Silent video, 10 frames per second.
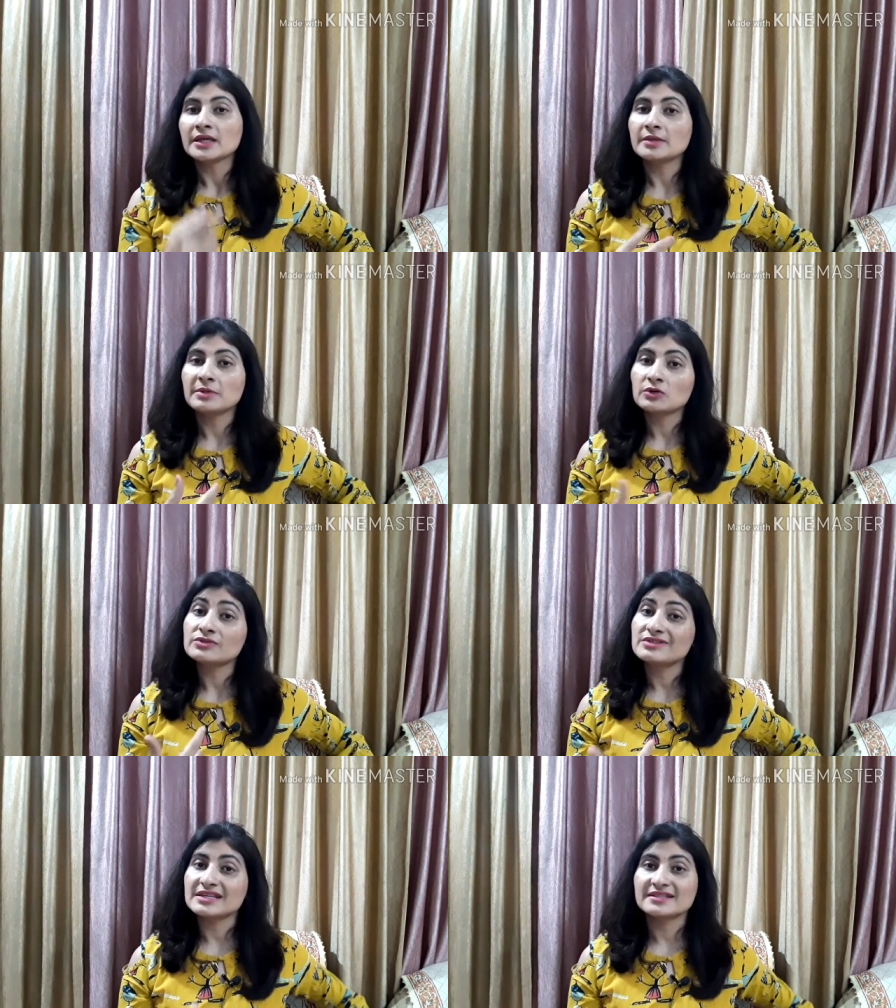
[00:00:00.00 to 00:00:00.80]
कि मेरे
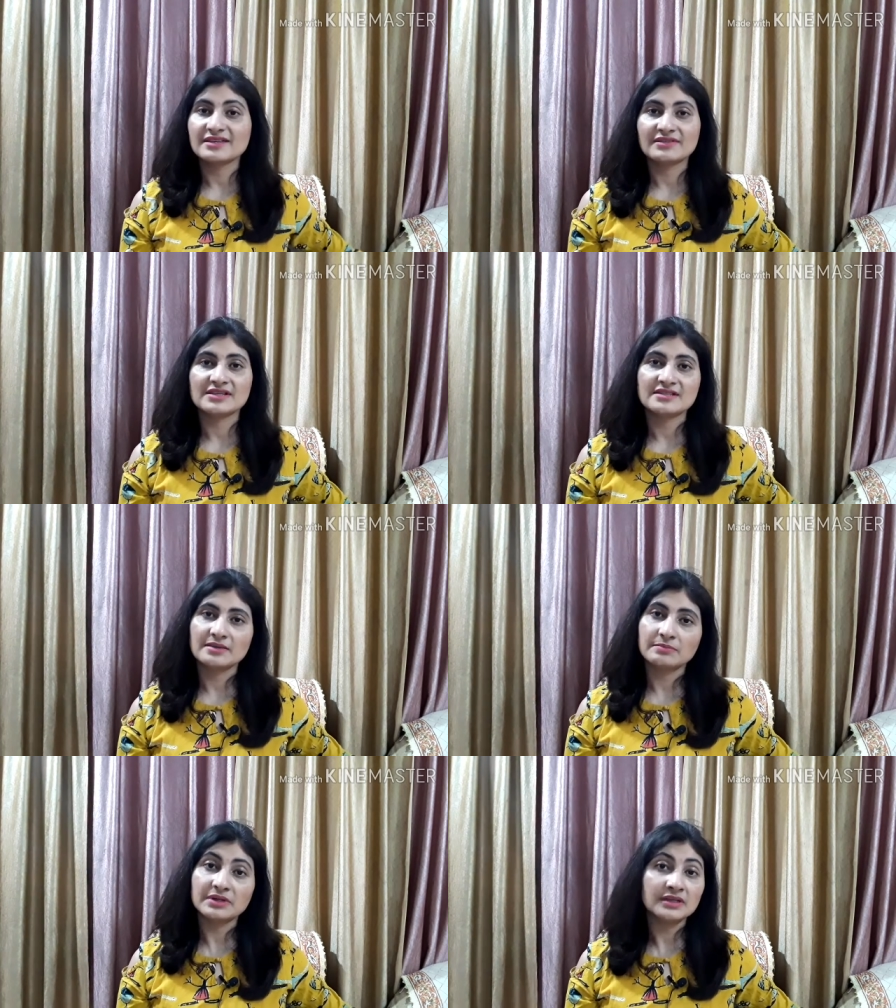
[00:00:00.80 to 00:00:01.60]
को स्ट्रेस की वजह
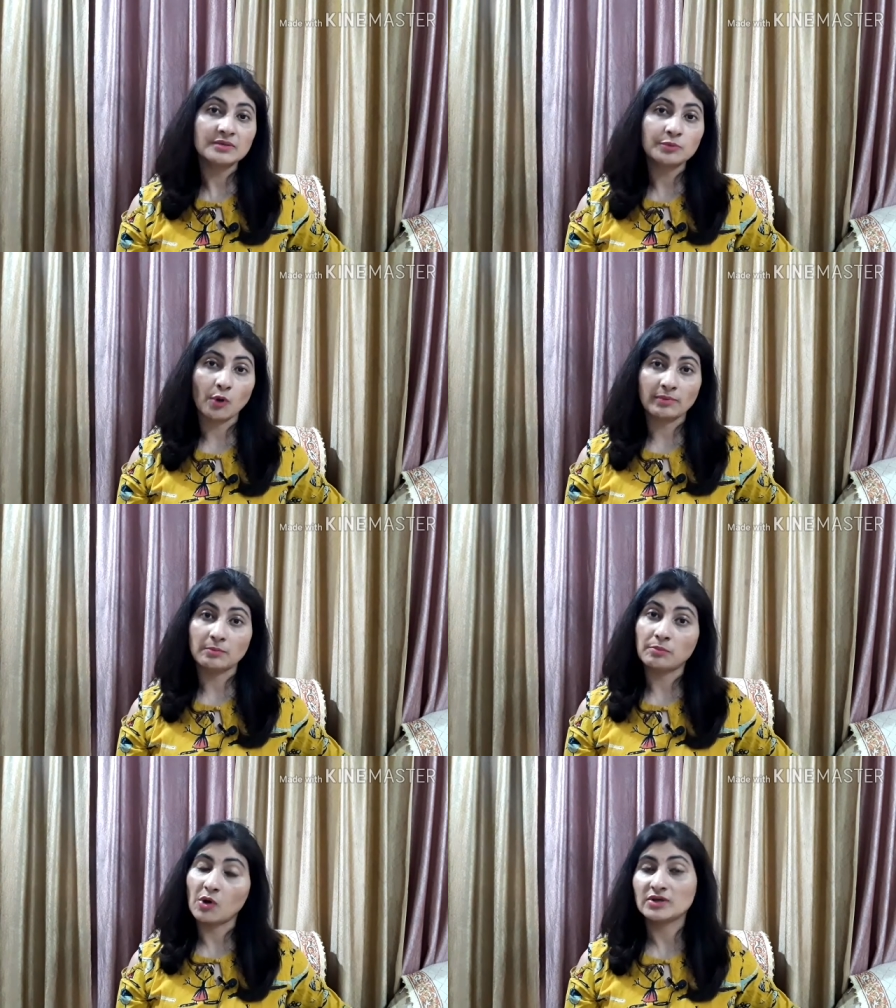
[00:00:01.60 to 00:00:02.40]
से ब्रीदिंग
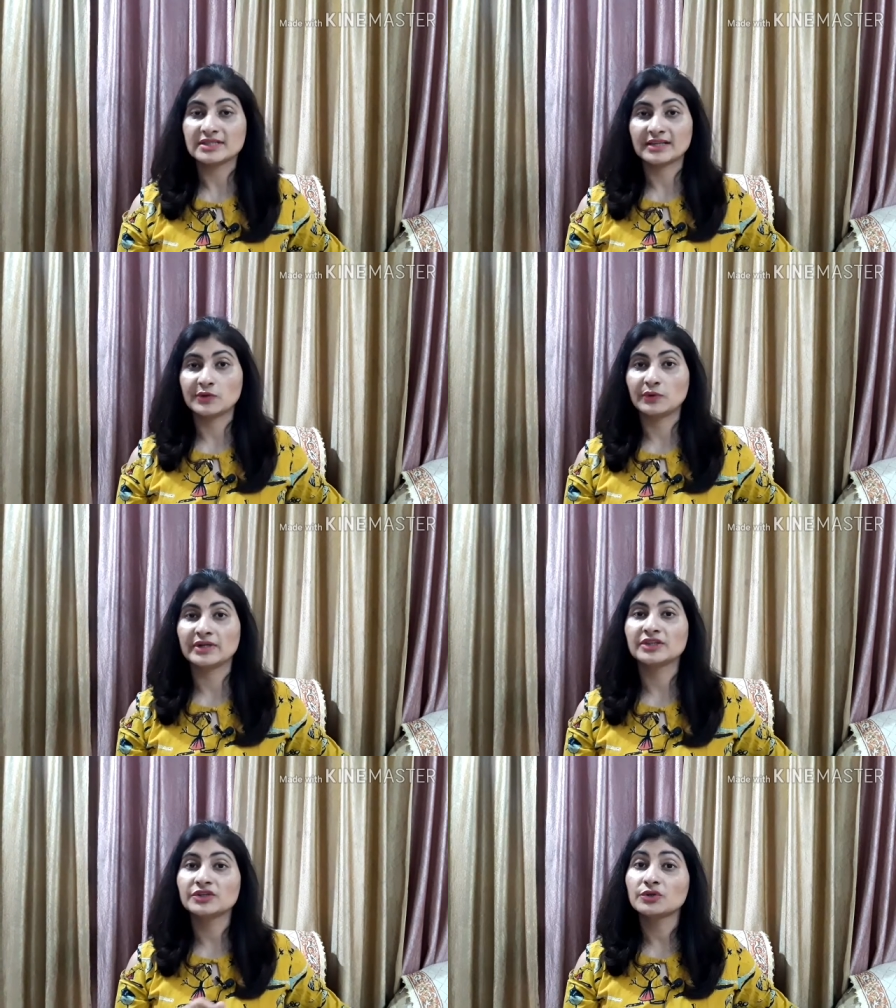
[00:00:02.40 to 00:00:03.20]
प्रॉब्लम बहुत ज़्यादा हो
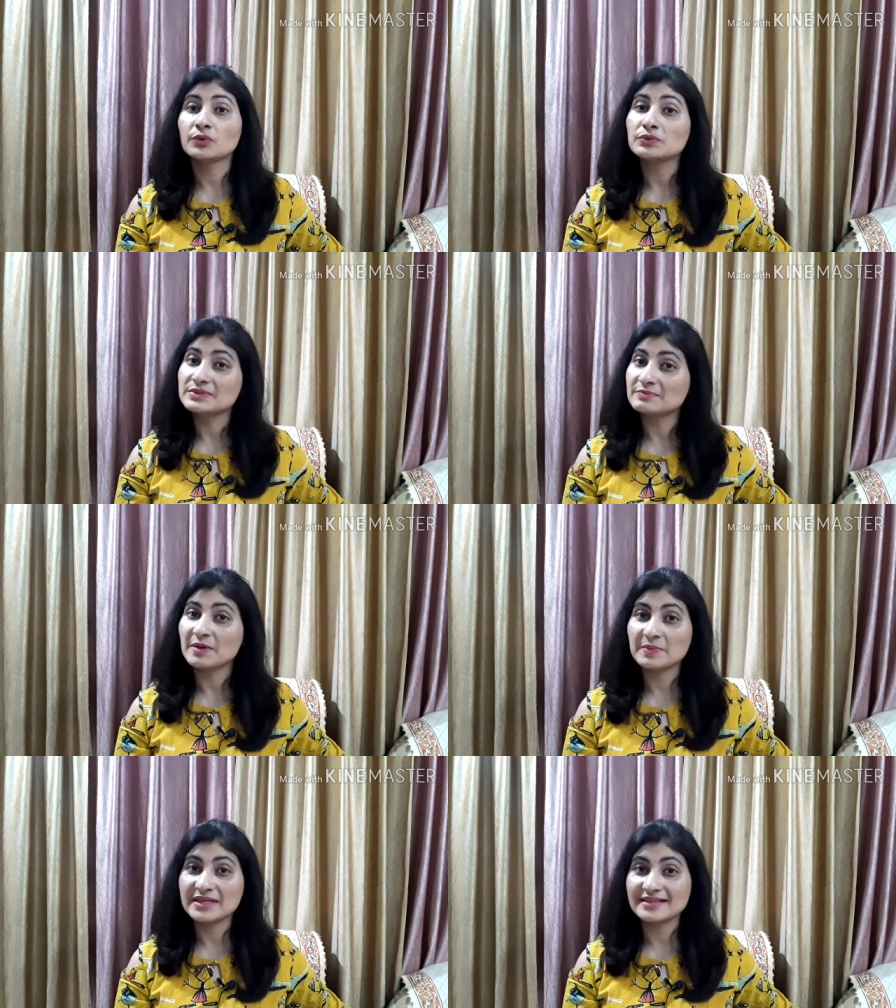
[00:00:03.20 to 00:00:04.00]
गई थी तो
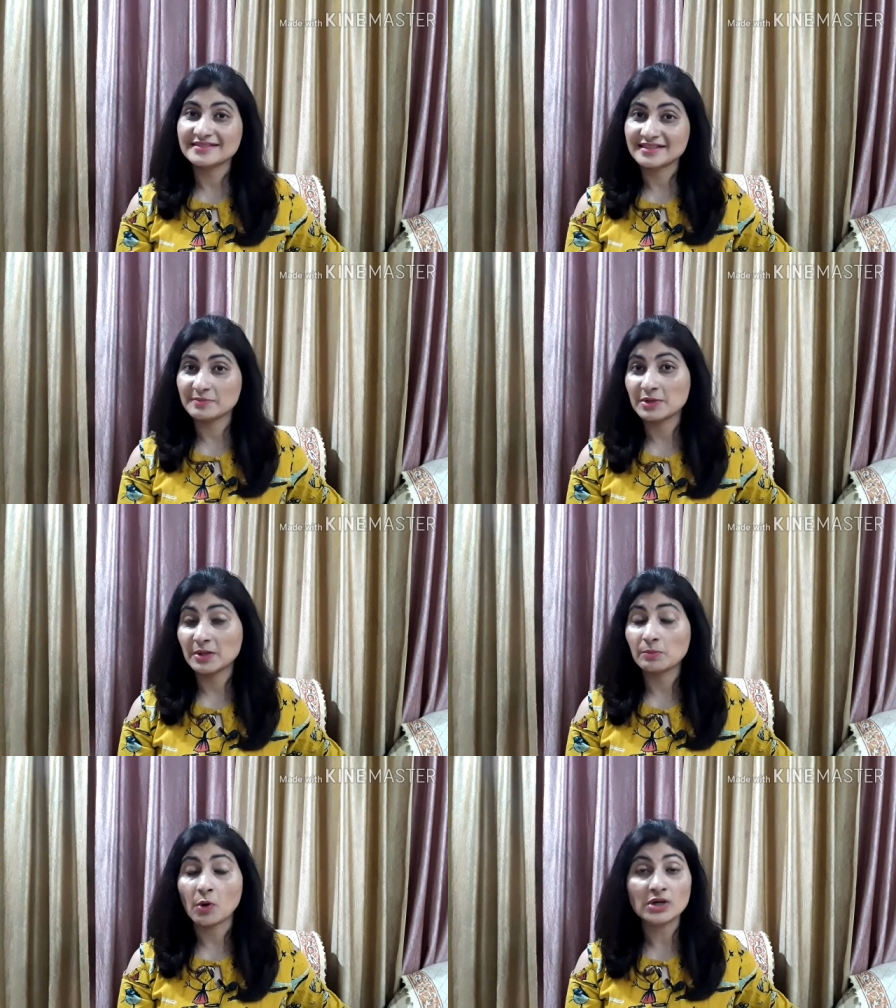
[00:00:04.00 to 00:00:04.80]
उसमें भी इसने
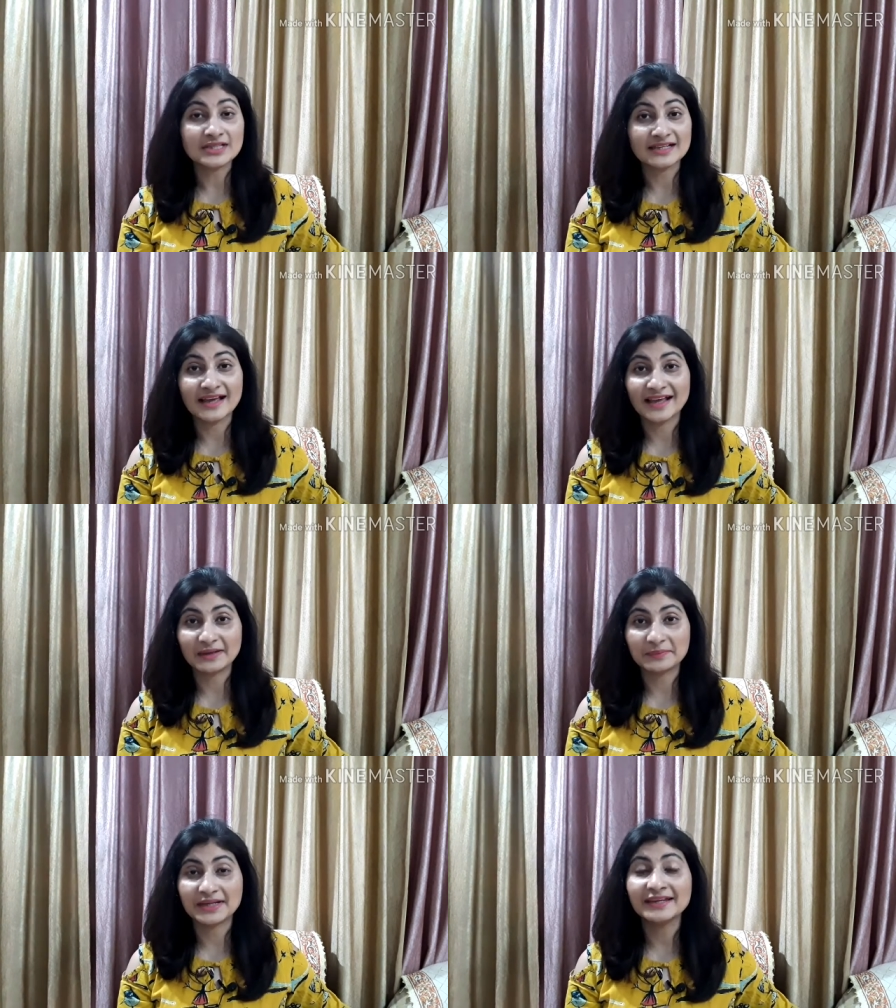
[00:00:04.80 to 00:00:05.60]
मेरी बहुत ज़्यादा
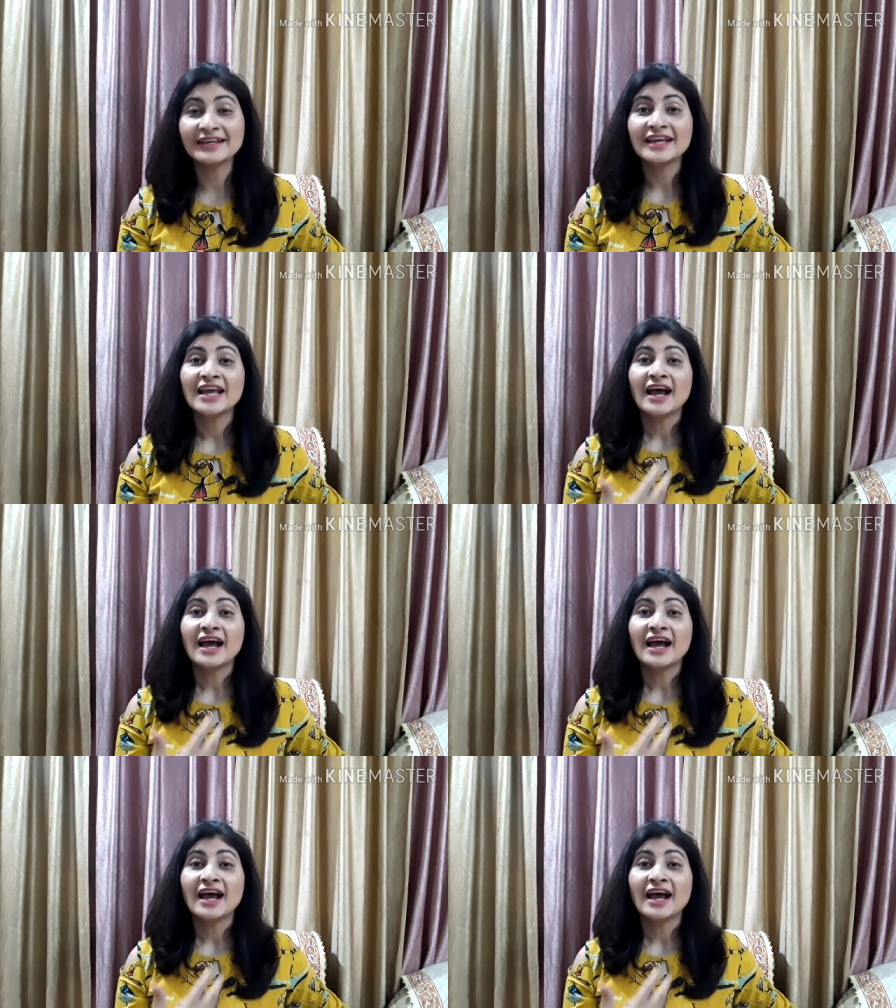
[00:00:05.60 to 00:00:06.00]
हेल्प करी